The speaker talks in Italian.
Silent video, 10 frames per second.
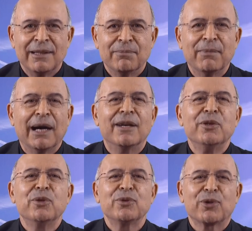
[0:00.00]
ma
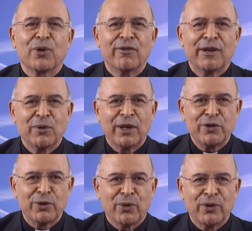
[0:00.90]
non trovano
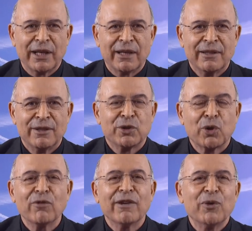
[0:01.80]
la gioia.
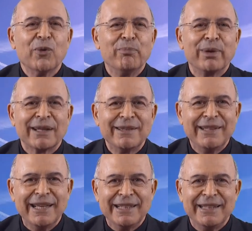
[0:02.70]
Trovano
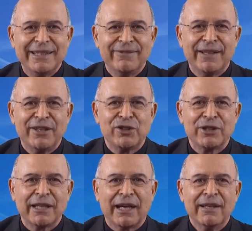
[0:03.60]
brandelli di
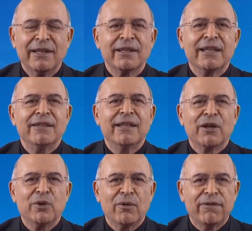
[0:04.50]
felicità che
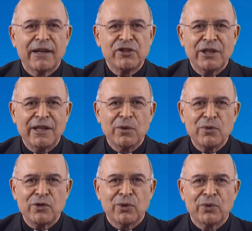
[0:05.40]
danno facili
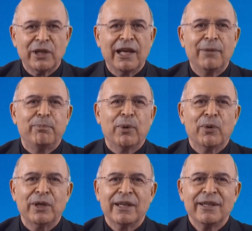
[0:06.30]
illusioni e
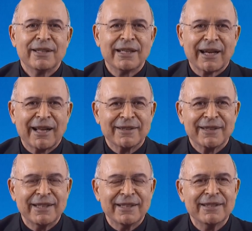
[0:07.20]
poi
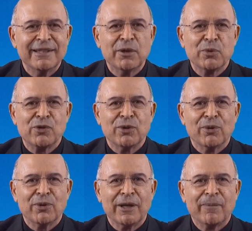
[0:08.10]
grandi
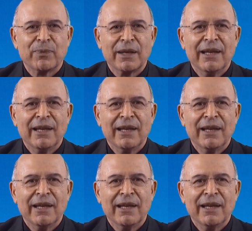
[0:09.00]
delusioni.